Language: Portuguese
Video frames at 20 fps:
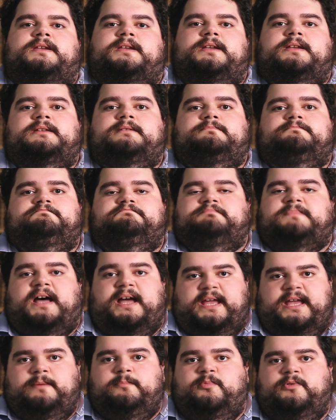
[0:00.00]
que
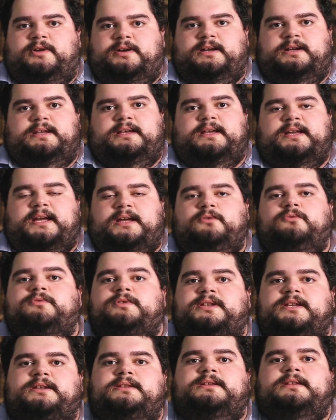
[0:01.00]
na época era
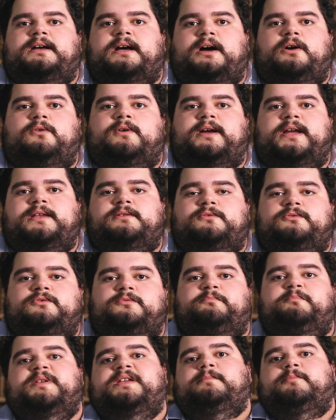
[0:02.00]
unida ao reino
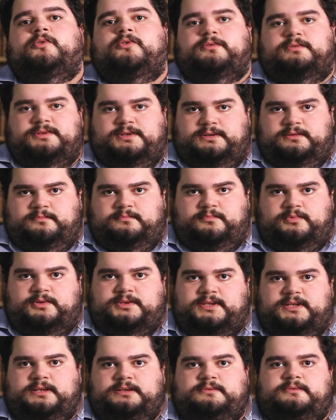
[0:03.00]
do Piemonte.
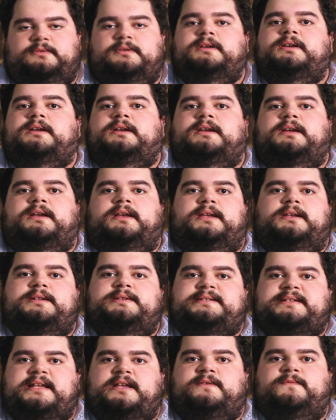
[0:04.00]
Portanto, ele
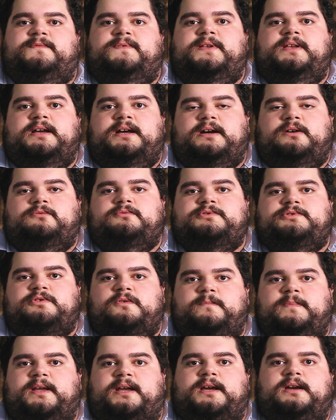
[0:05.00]
servia a um
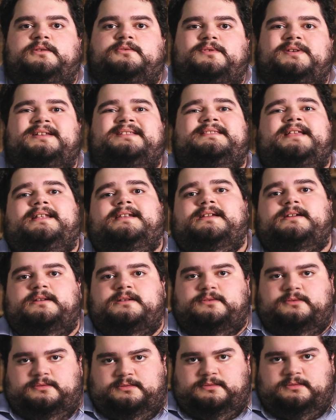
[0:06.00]
soberano
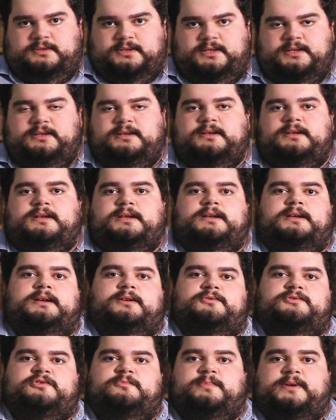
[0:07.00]
italiano, né?
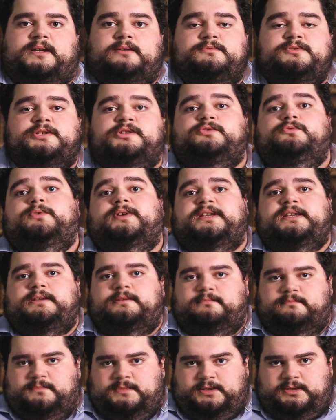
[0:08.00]
É o soberano de
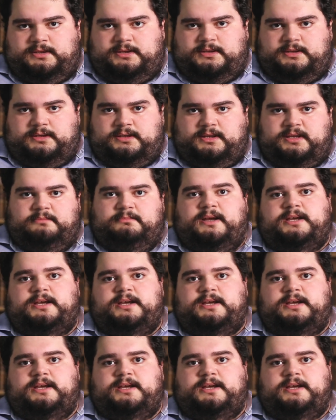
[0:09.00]
Turim, que